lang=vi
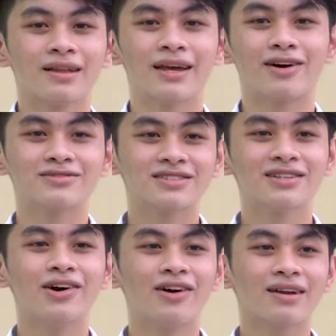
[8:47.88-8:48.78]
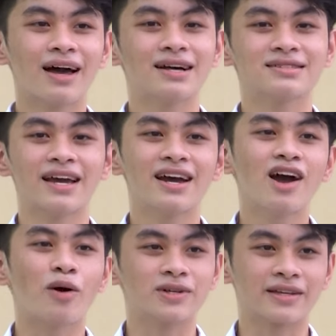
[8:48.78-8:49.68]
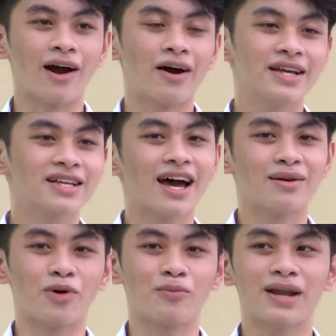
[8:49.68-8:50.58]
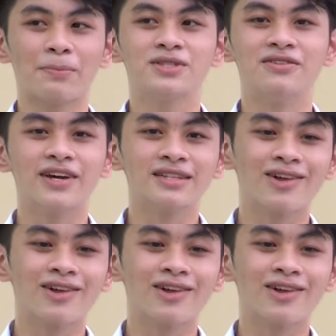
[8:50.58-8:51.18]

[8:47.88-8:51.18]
thì con xin hứa là sẽ học thật giỏi để trở thành một lập trình viên